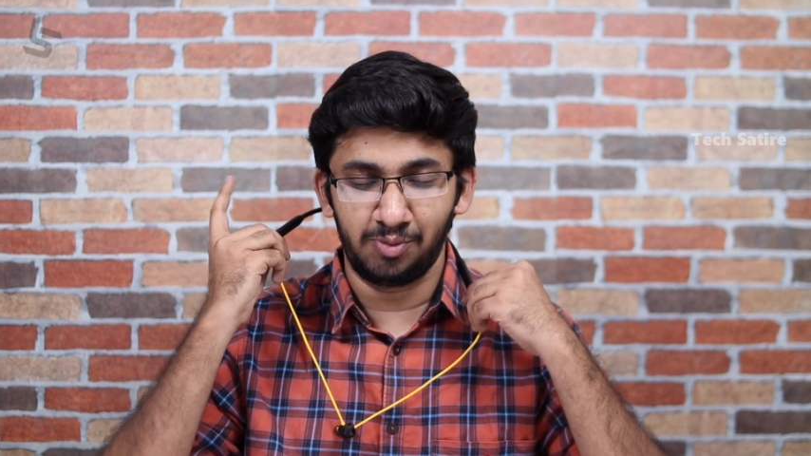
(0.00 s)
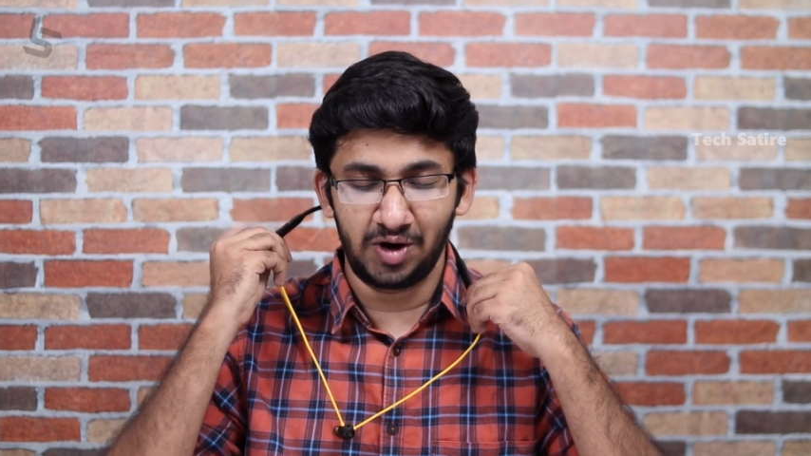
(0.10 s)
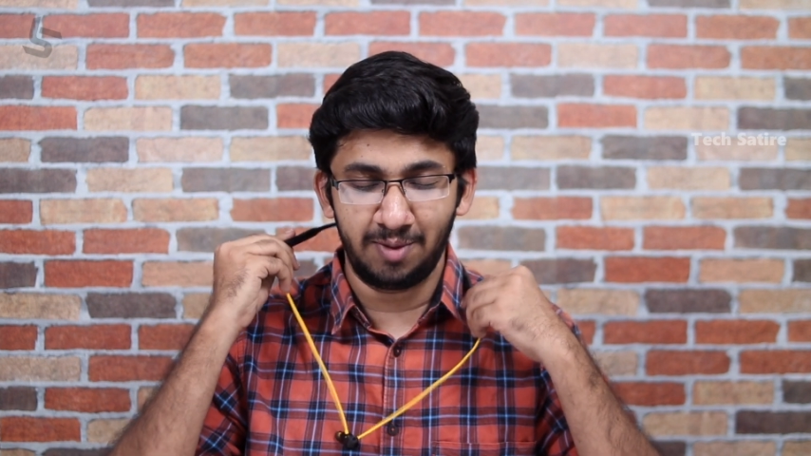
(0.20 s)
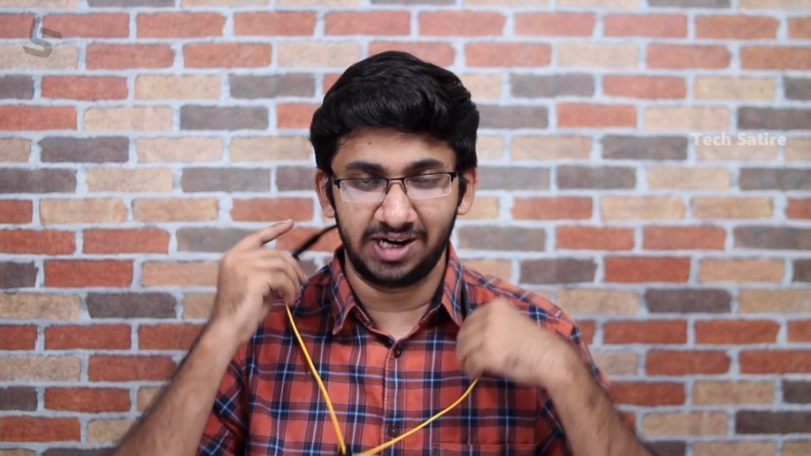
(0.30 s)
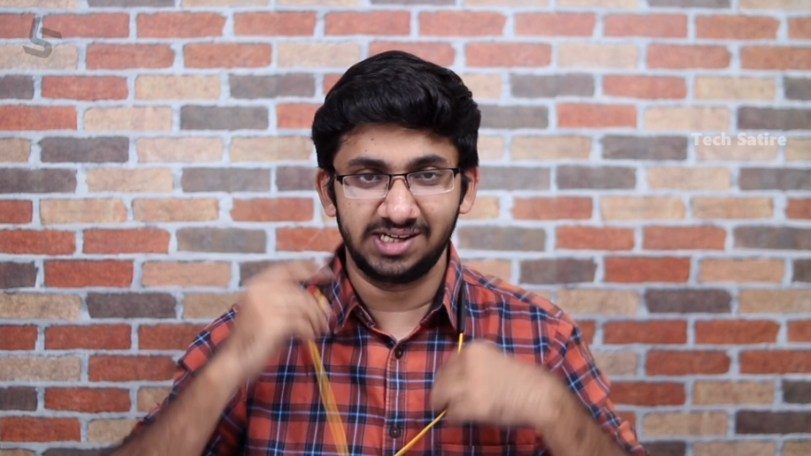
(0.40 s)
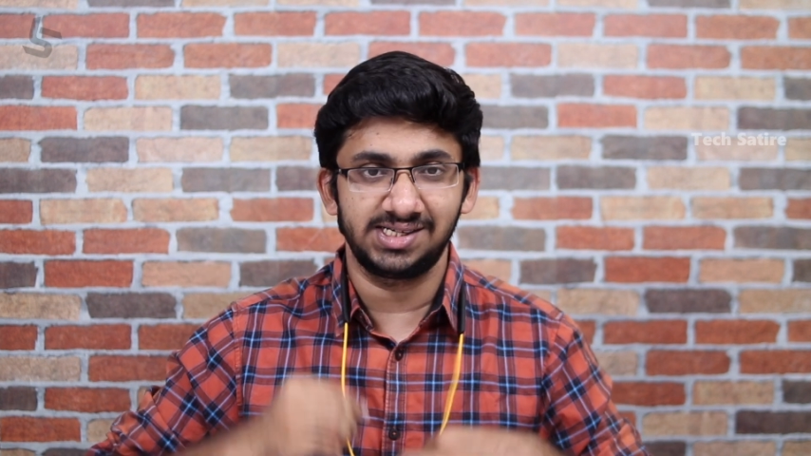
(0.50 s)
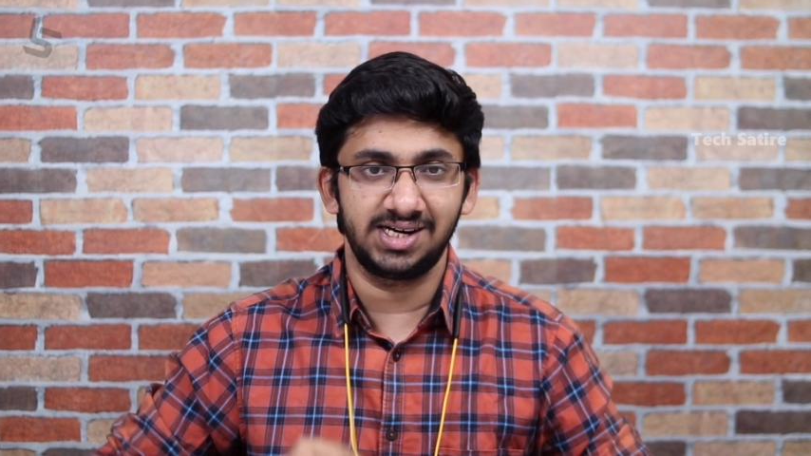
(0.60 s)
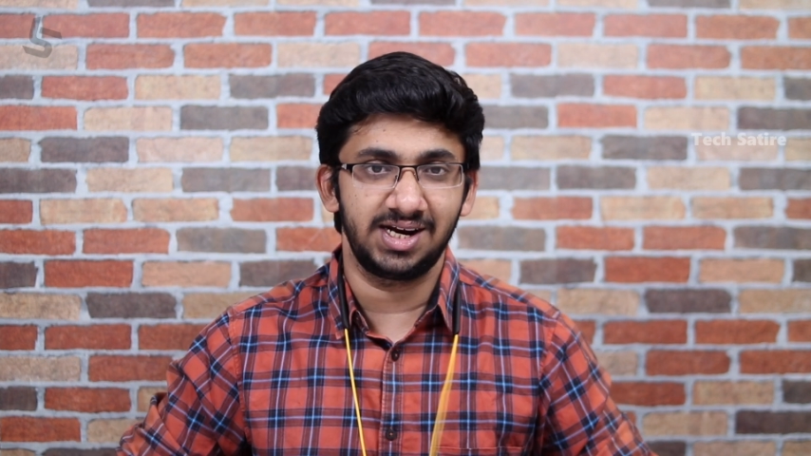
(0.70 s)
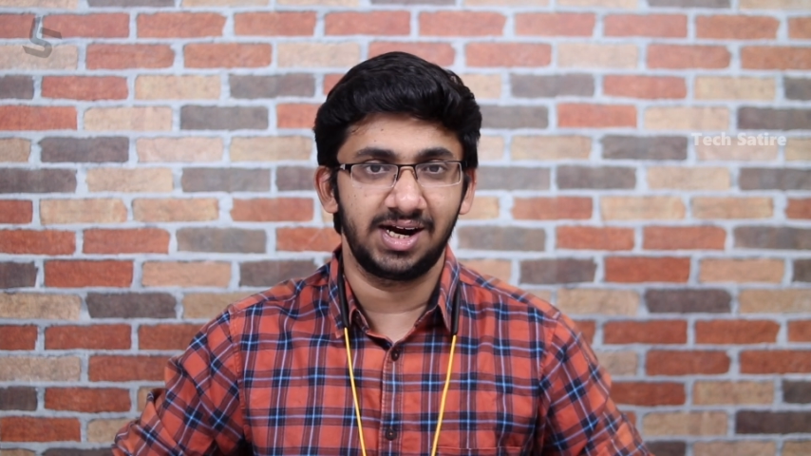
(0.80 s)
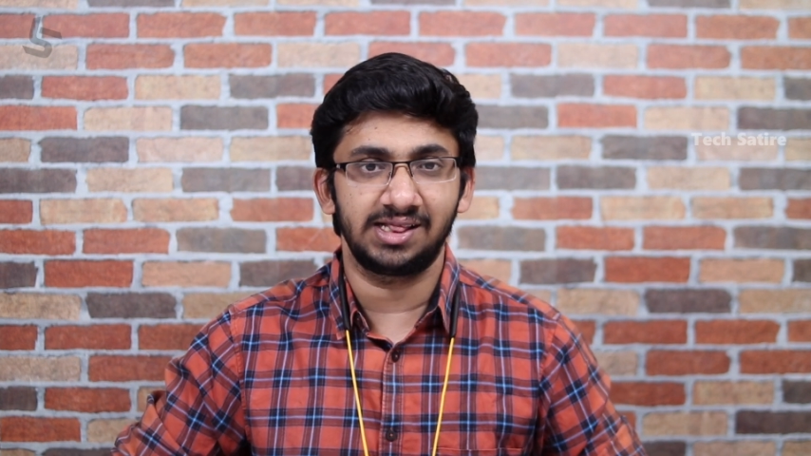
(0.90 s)
நம்மளுடைய பட்டன்ஸ்
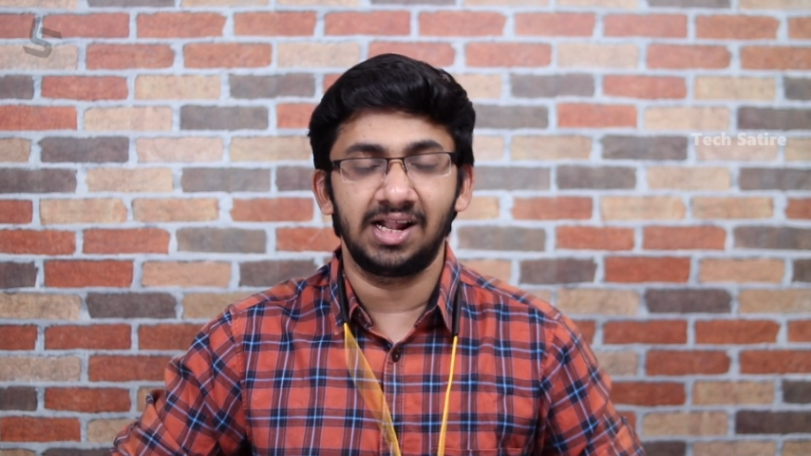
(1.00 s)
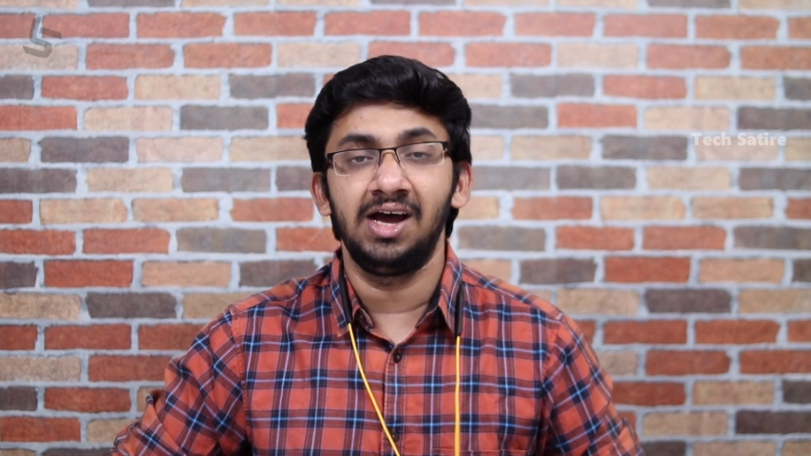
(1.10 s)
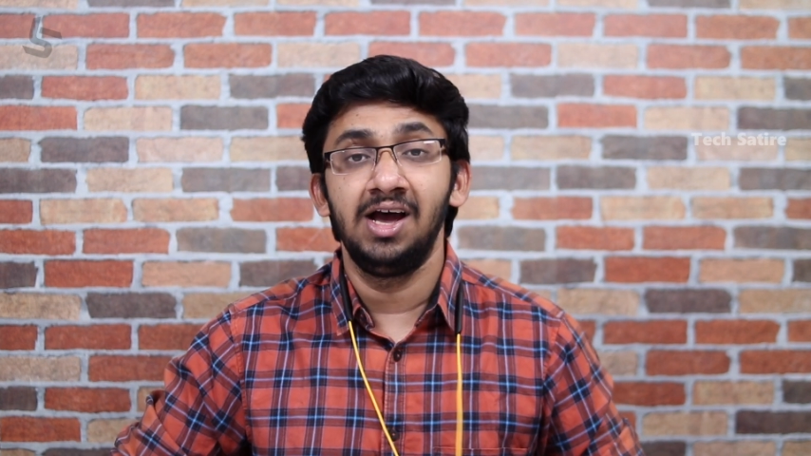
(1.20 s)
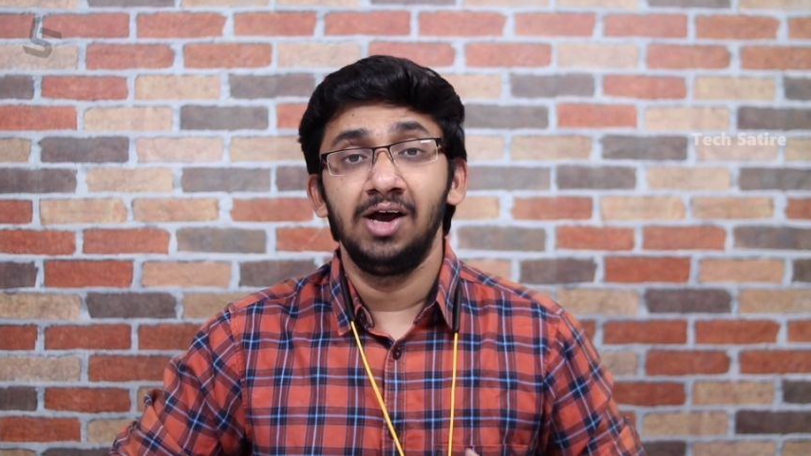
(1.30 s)
இருக்கிற இடத்துல